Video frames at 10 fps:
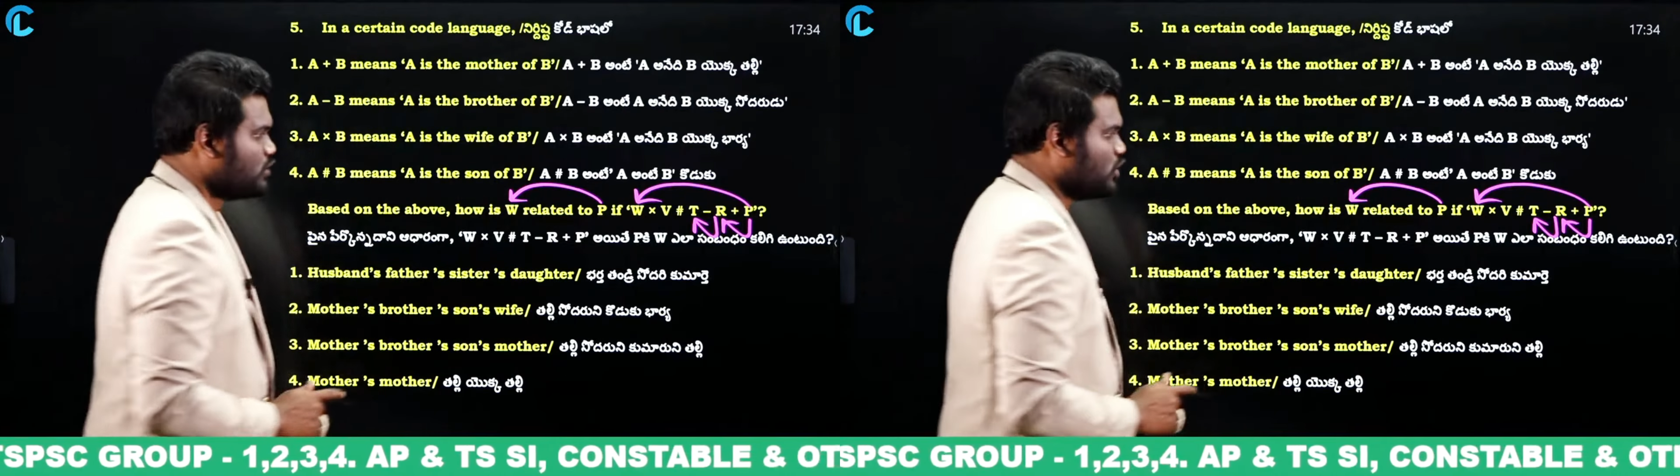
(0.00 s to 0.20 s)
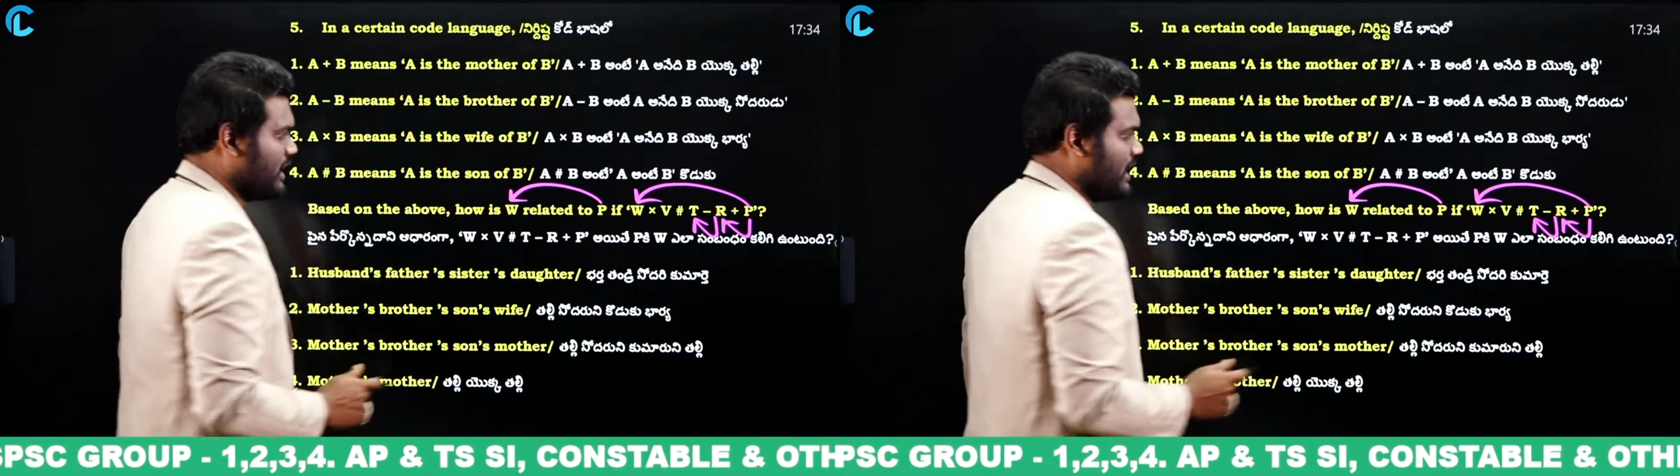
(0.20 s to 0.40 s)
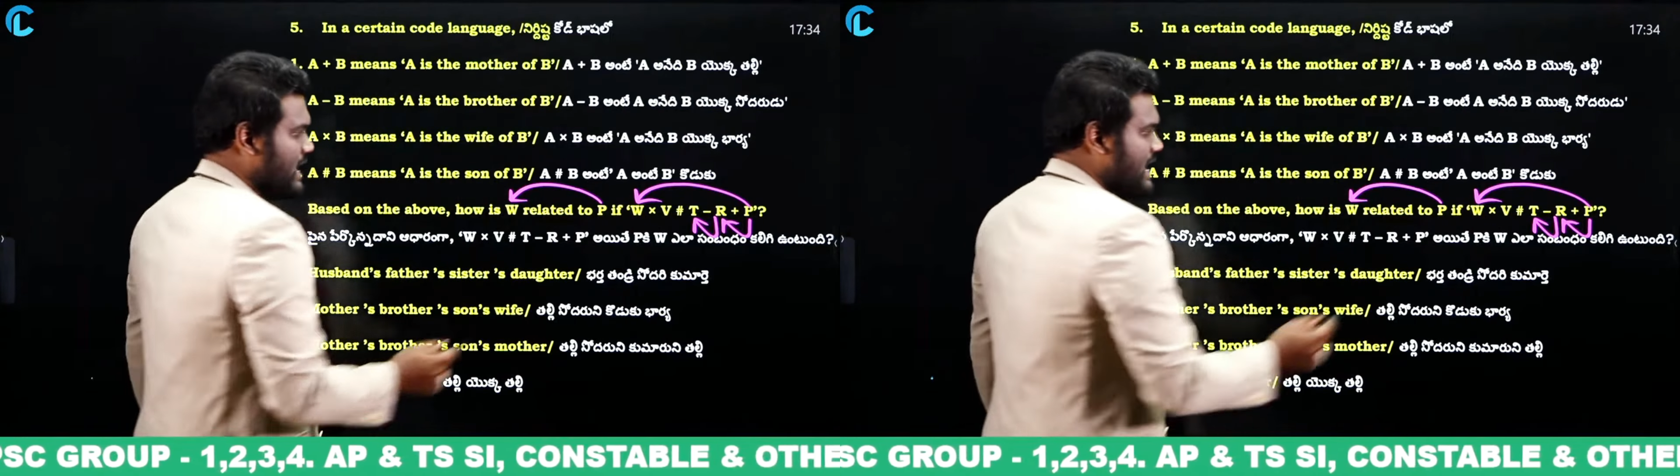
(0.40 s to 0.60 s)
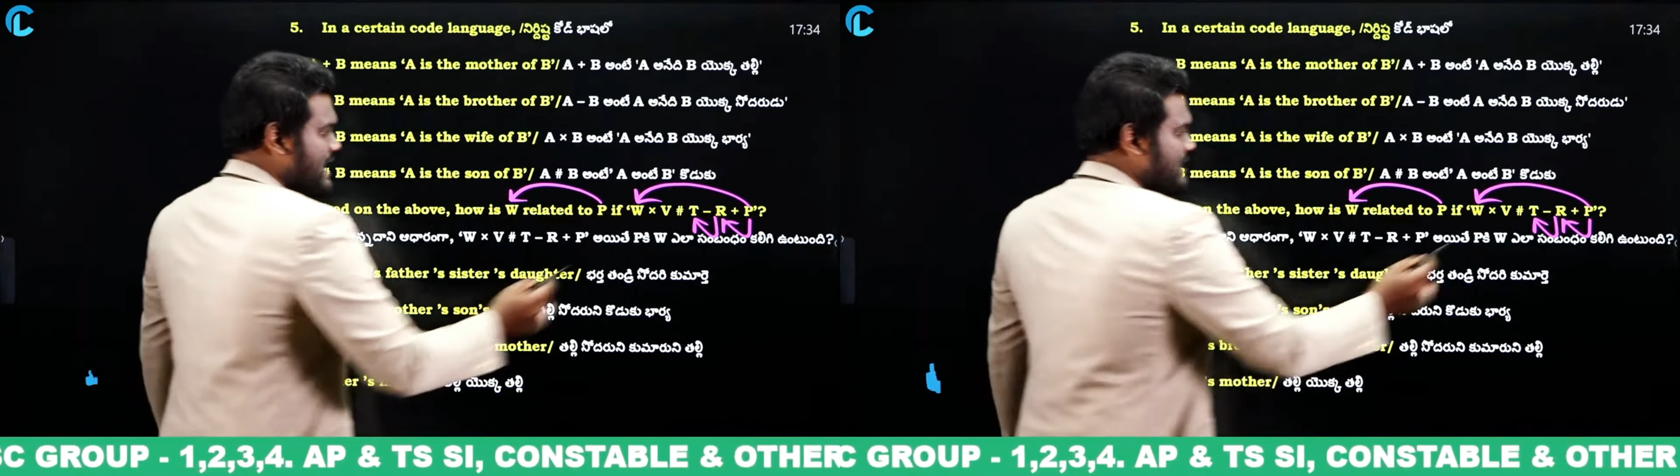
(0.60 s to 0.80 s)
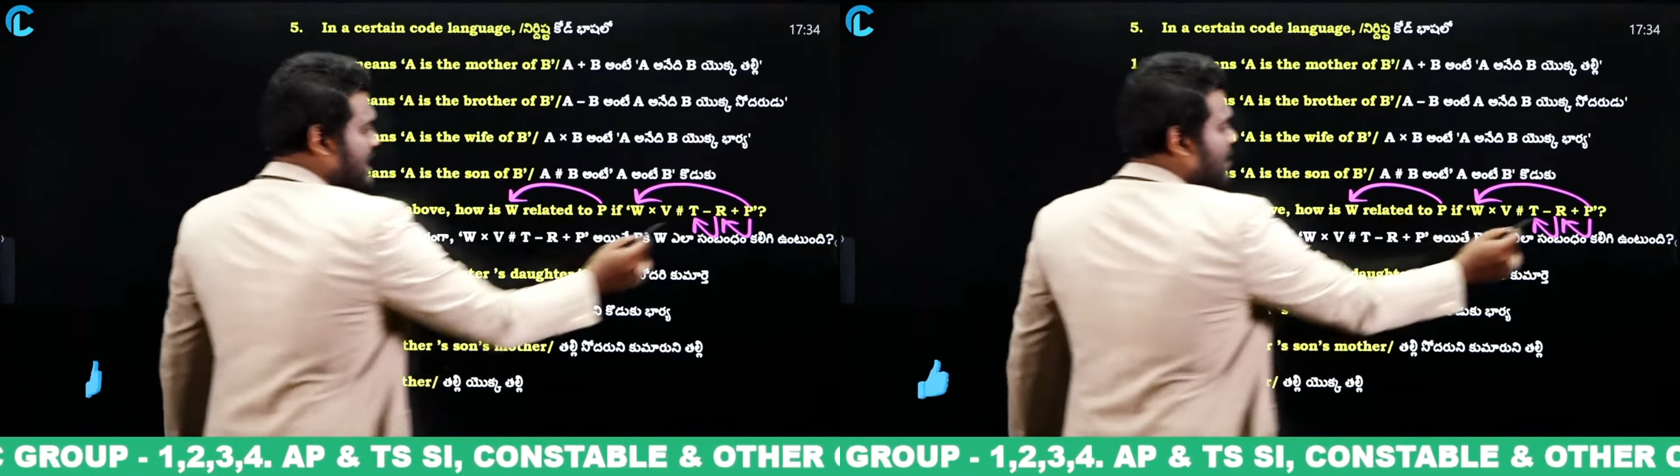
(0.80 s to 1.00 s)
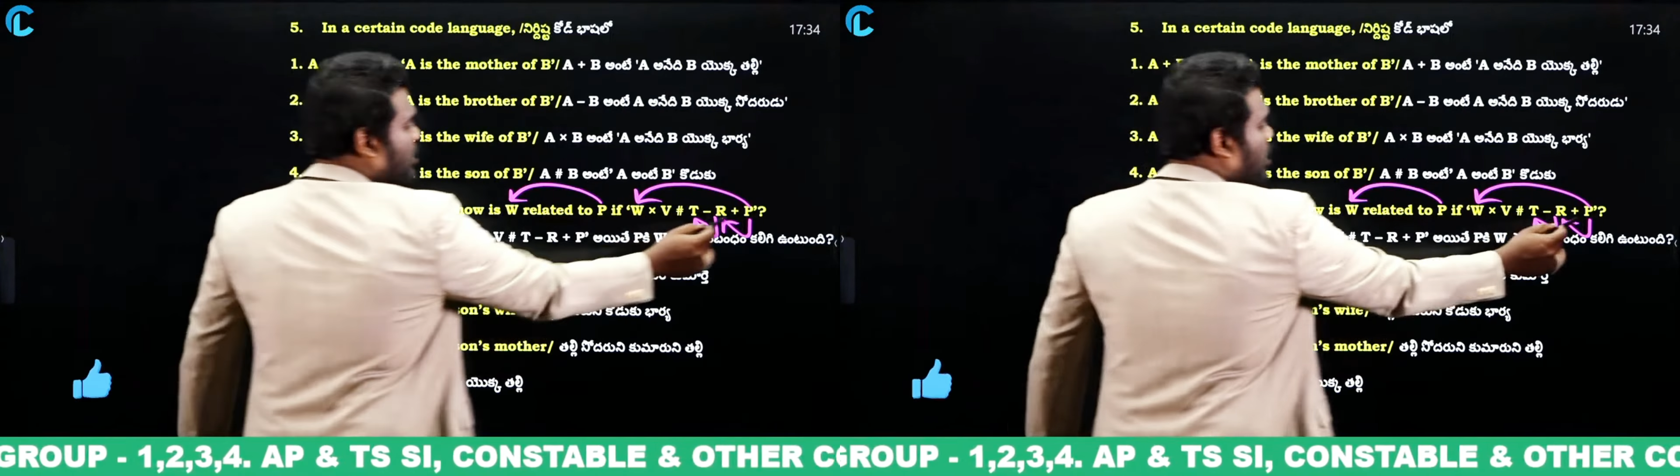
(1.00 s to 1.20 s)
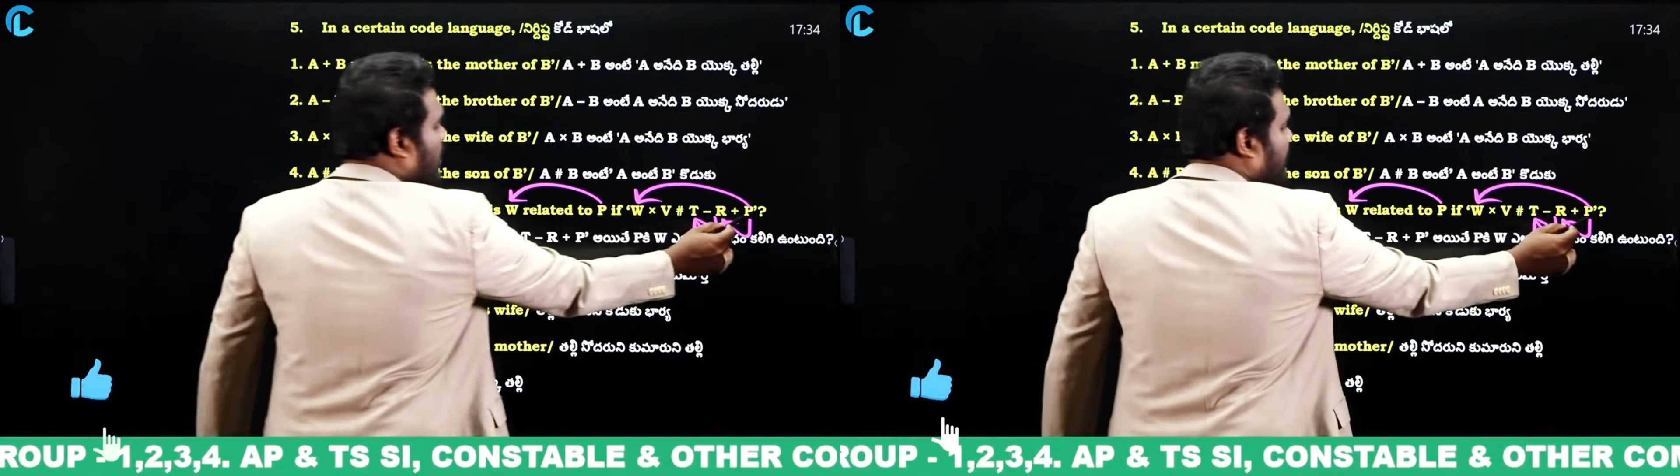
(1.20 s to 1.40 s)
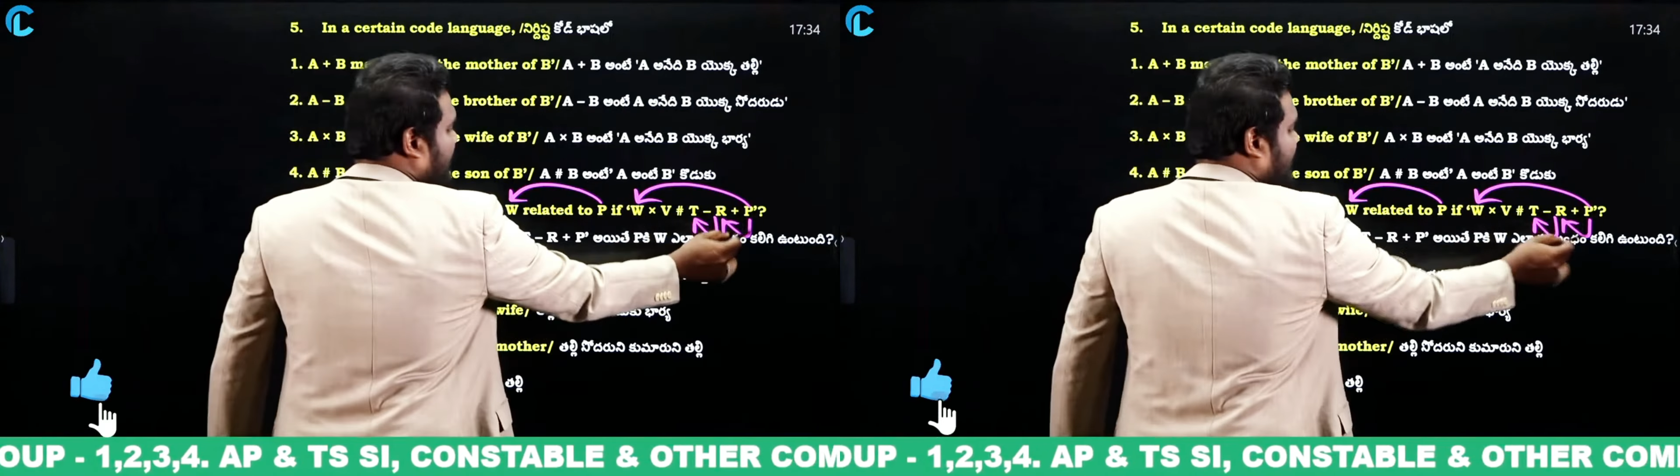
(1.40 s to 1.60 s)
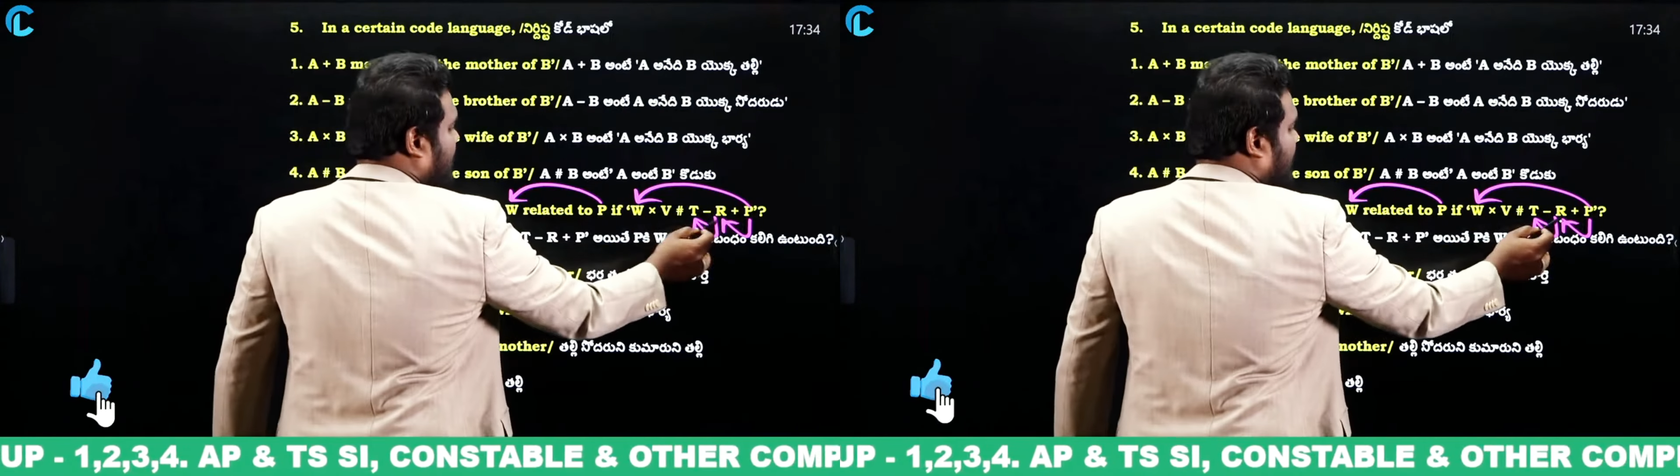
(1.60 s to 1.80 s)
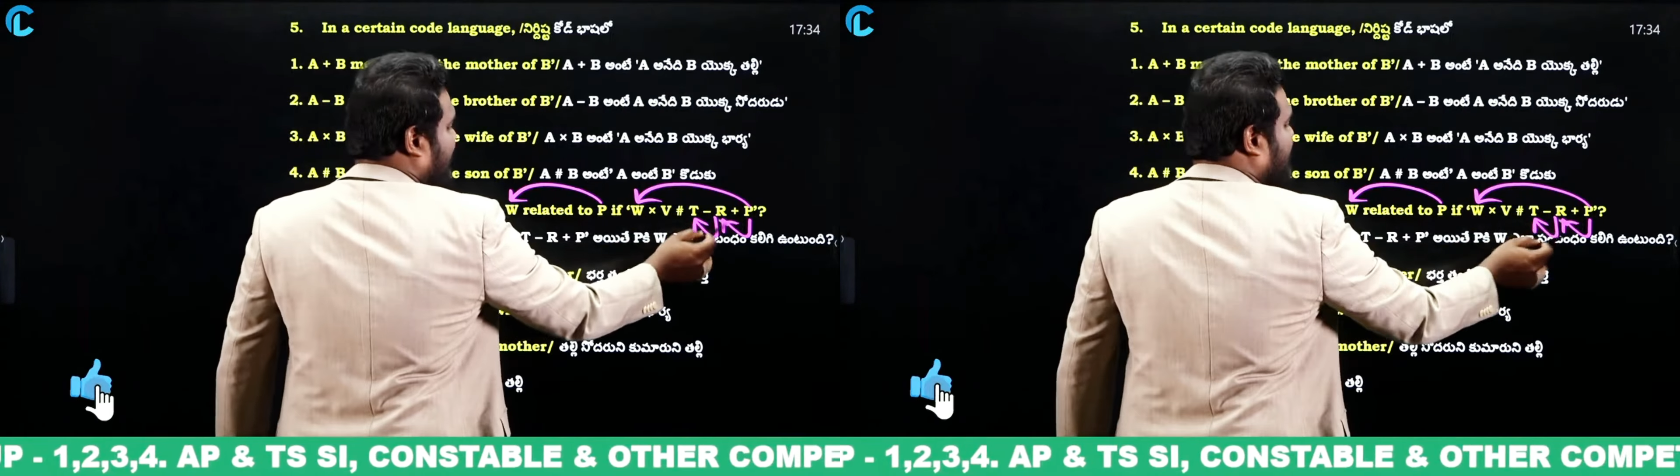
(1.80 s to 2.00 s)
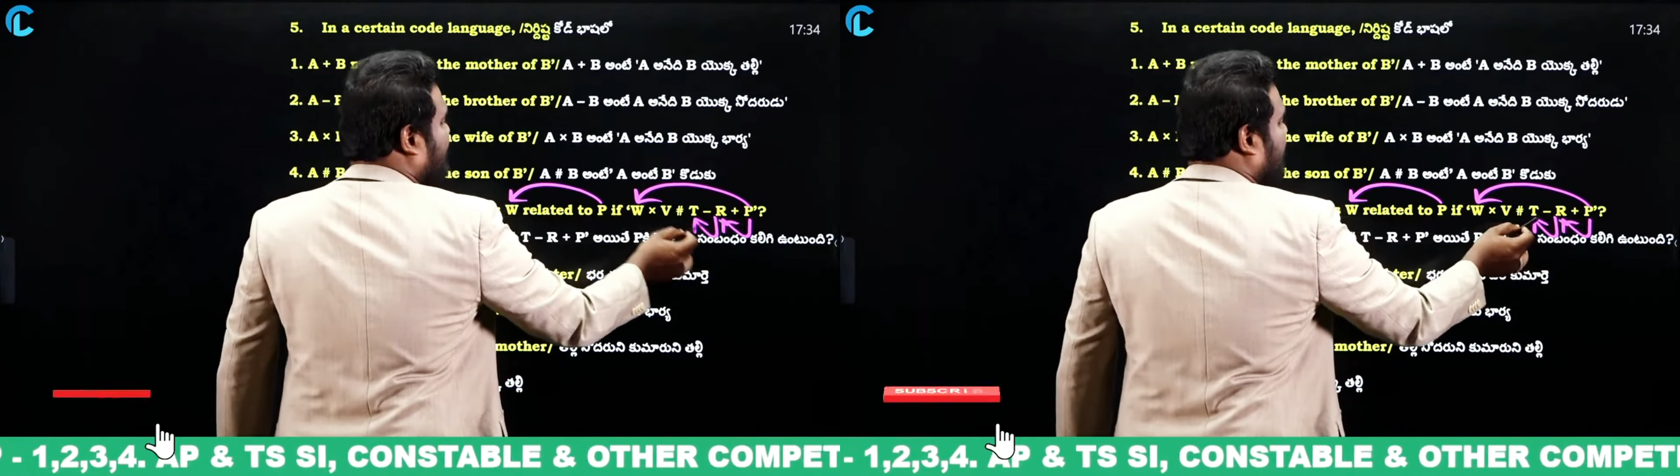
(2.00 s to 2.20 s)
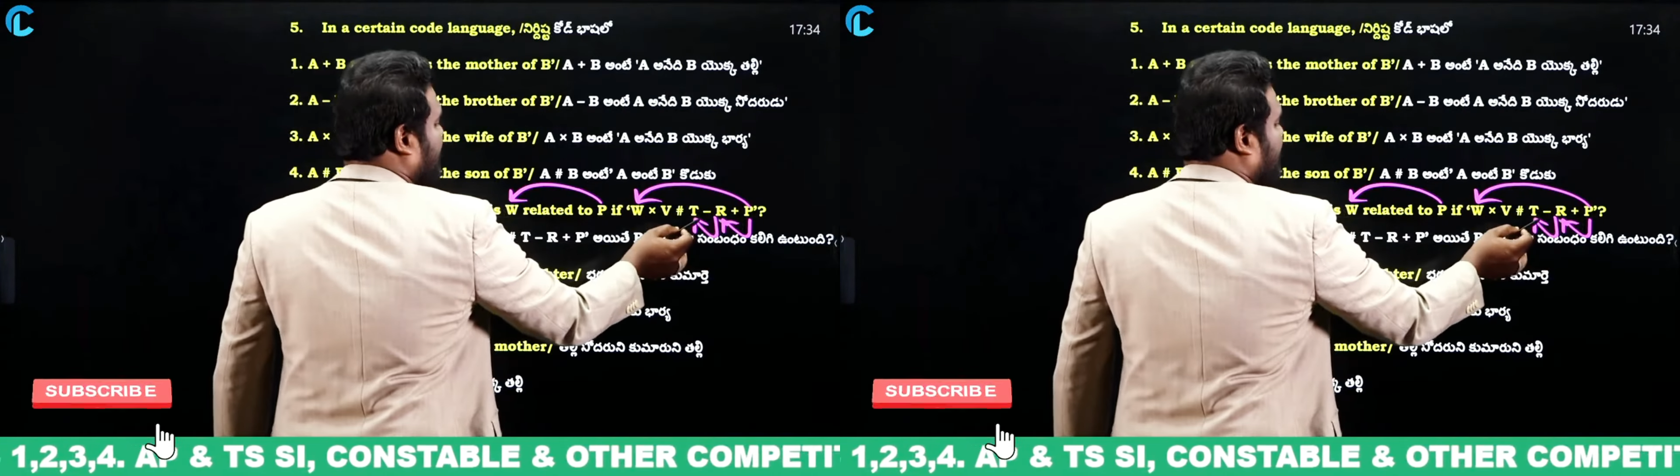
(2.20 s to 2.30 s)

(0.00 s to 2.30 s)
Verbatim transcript: చూడండి ఇదేమో మదర్ మదర్ వాళ్ళ